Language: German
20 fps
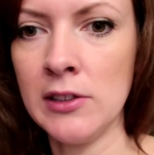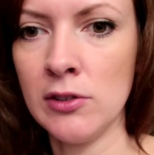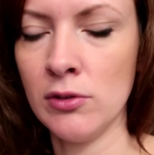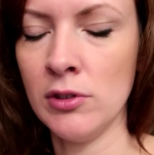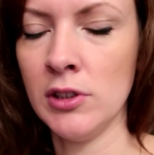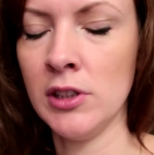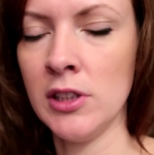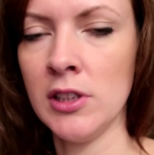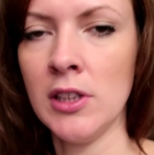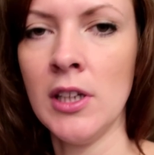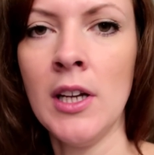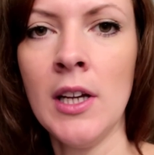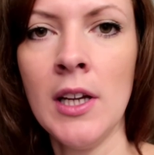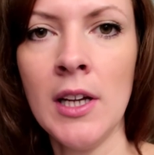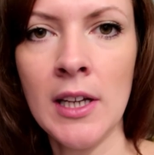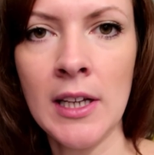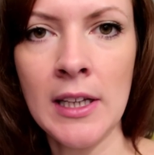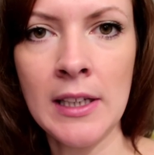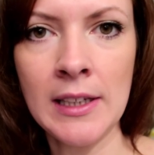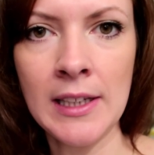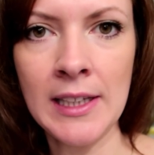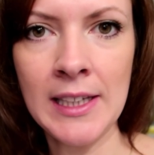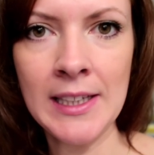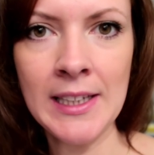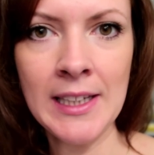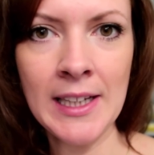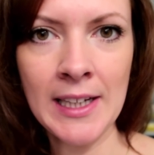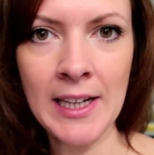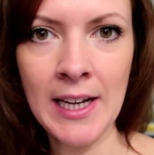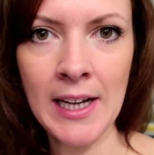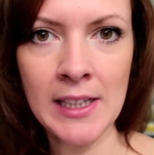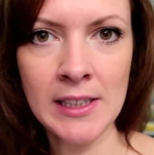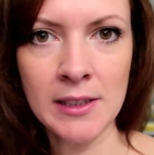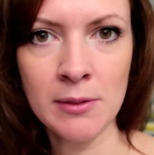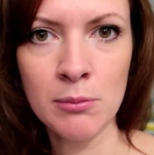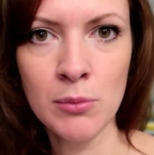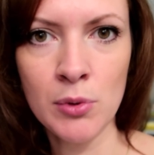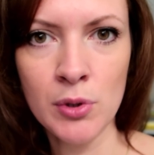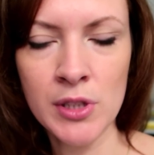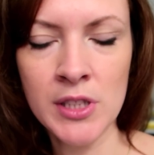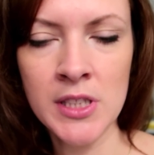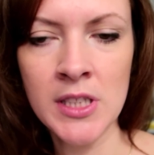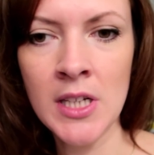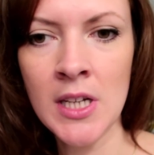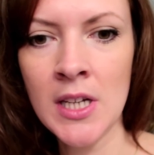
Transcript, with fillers: ist und ich in den Kindergarten muss.